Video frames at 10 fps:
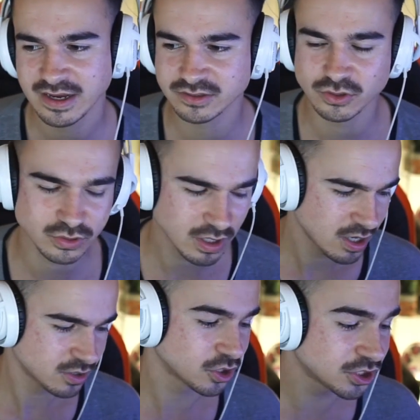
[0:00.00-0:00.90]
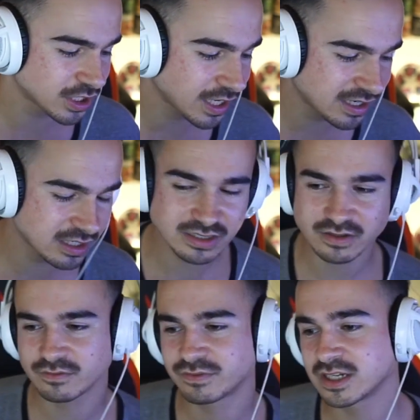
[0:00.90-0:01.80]
Also solche
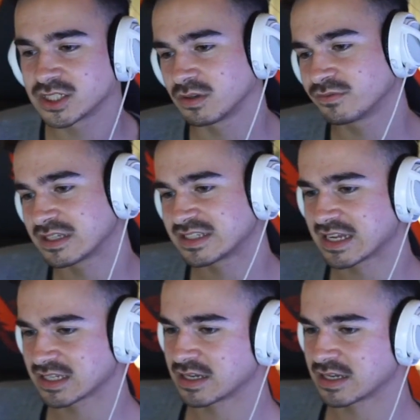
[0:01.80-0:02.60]
Regeln fand ich auf jeden Fall sehr, sehr